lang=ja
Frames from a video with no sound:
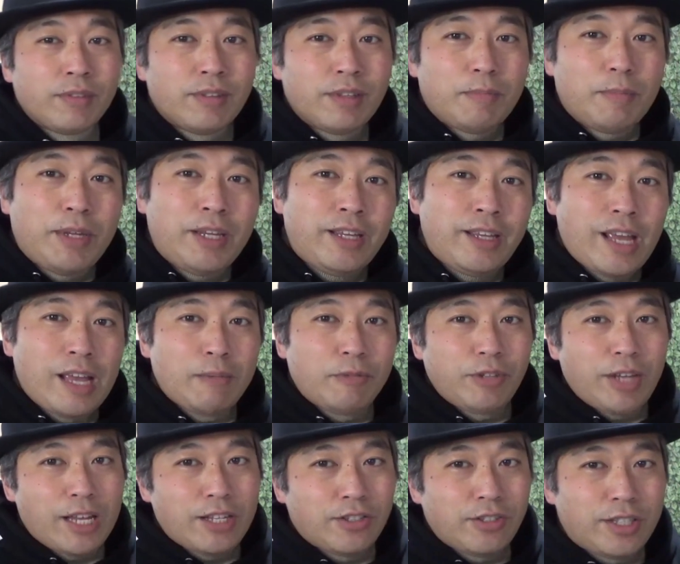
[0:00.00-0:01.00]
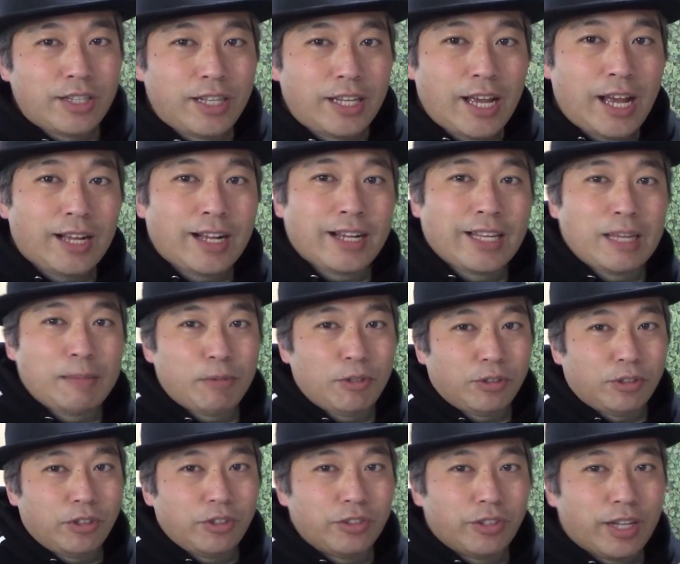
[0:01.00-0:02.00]
b m s g はがき部
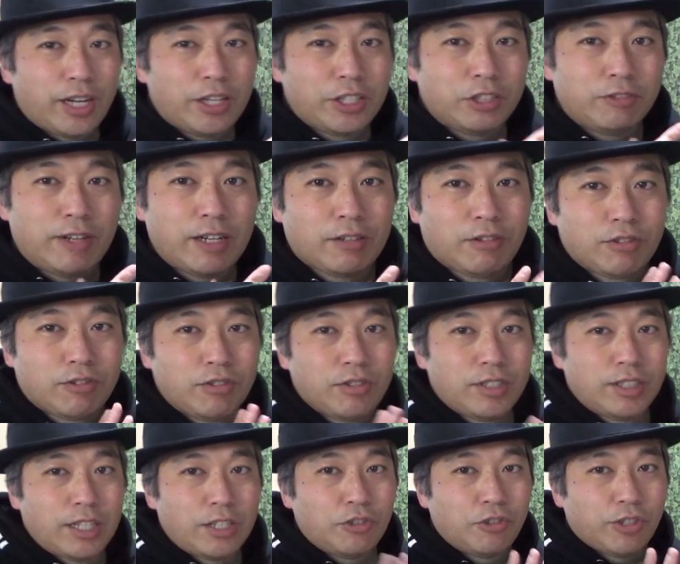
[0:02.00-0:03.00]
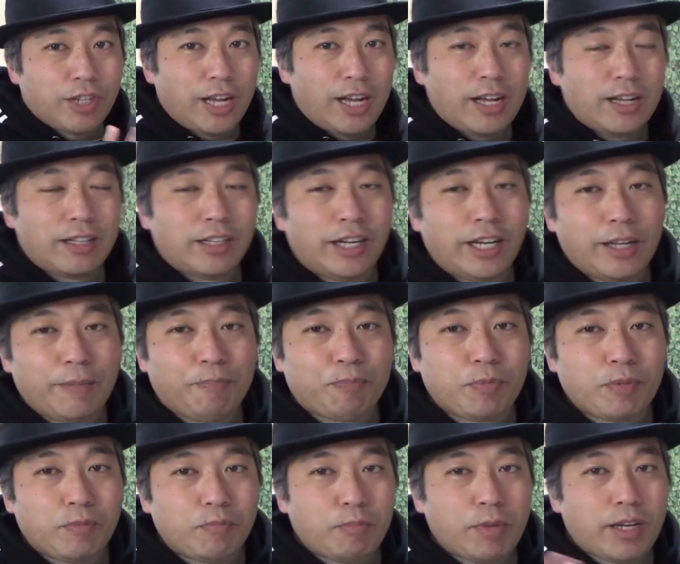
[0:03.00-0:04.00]
というのがあるのはご存知でしょうかはい。
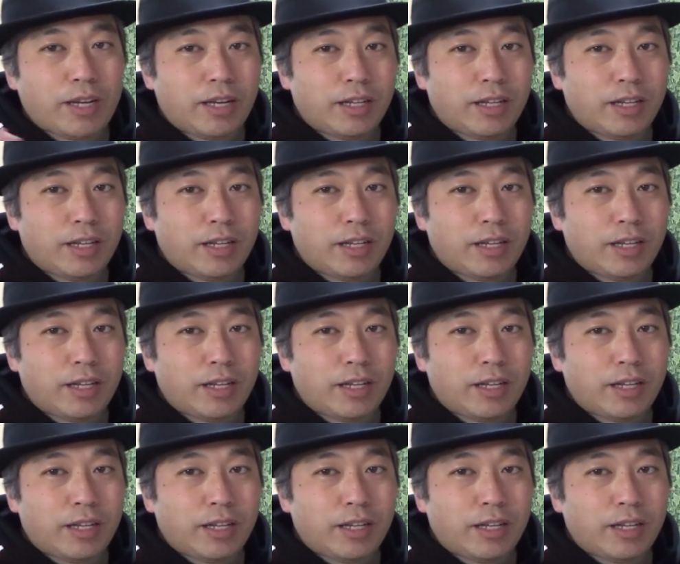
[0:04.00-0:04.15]
まあ、